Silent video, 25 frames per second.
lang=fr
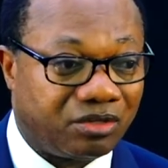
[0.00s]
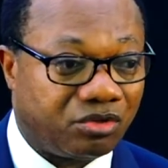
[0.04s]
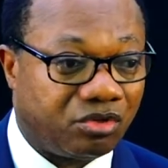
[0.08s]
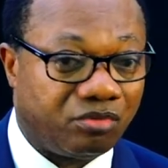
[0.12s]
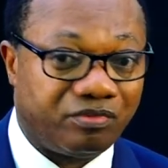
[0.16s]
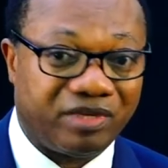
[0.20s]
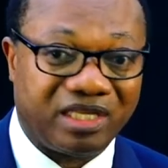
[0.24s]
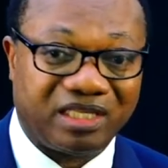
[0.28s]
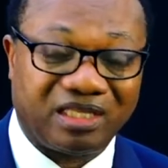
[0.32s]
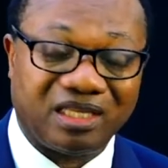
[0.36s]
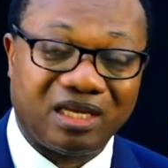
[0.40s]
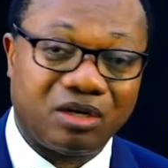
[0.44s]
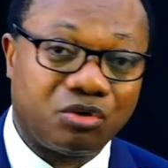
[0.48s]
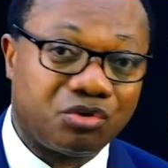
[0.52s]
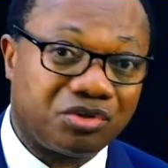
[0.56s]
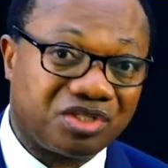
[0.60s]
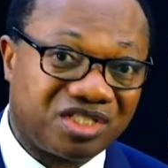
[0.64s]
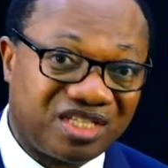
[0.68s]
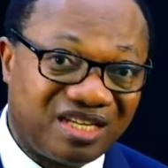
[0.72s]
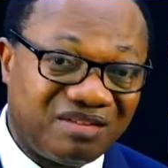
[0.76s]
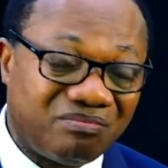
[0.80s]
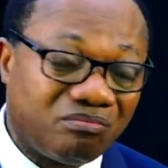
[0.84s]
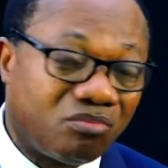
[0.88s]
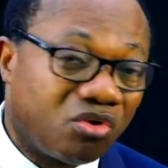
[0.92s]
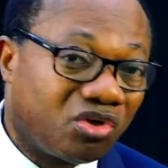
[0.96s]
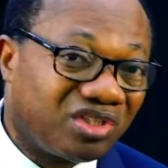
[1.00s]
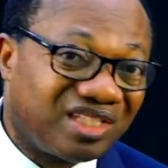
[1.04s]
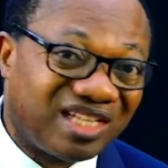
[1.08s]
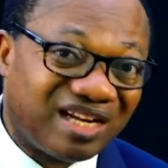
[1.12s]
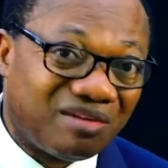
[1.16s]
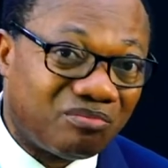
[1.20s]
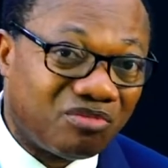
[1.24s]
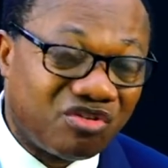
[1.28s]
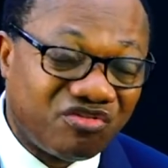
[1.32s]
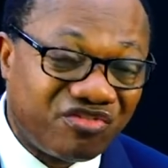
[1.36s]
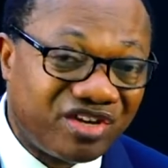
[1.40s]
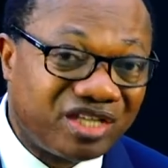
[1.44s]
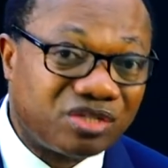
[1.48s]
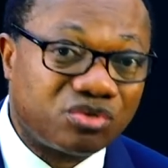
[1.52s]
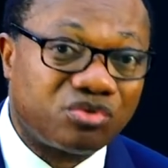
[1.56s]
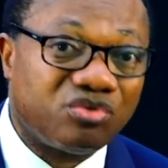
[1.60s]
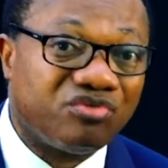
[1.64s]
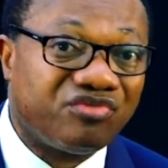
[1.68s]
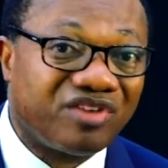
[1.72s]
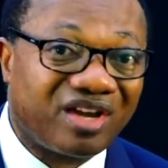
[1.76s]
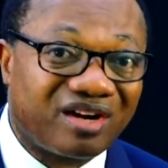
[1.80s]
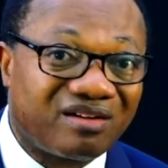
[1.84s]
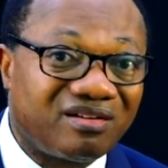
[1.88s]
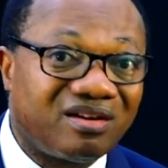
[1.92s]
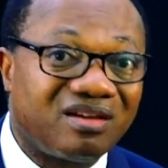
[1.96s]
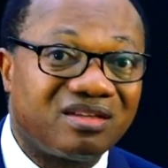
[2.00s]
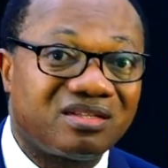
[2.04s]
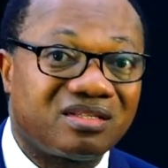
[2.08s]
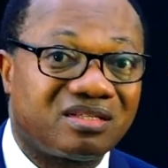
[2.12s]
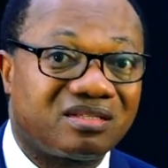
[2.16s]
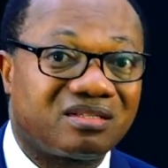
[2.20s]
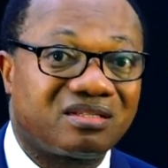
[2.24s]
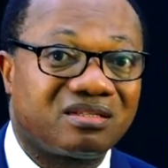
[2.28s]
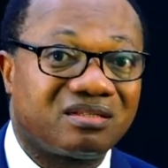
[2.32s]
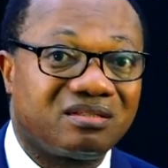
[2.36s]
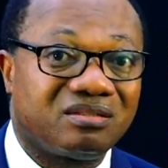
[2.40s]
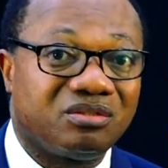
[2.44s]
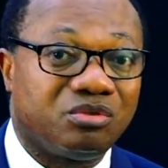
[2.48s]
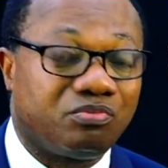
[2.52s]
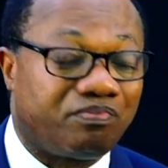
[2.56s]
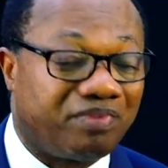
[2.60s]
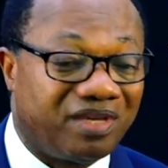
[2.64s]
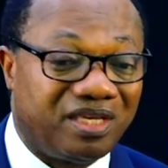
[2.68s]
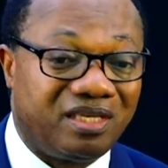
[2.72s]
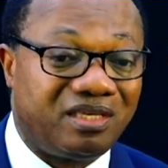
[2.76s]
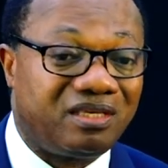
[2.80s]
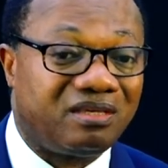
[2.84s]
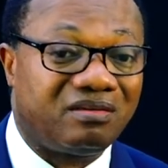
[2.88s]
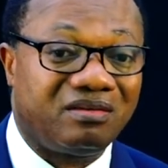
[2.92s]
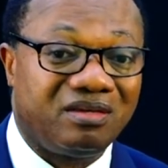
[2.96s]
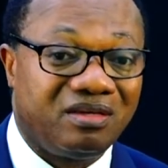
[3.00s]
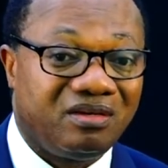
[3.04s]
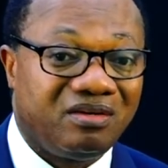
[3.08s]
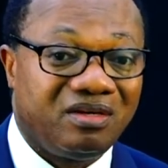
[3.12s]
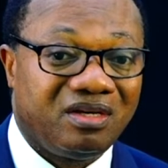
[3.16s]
comme étant le symbole de la mauvaise gouvernance du pays,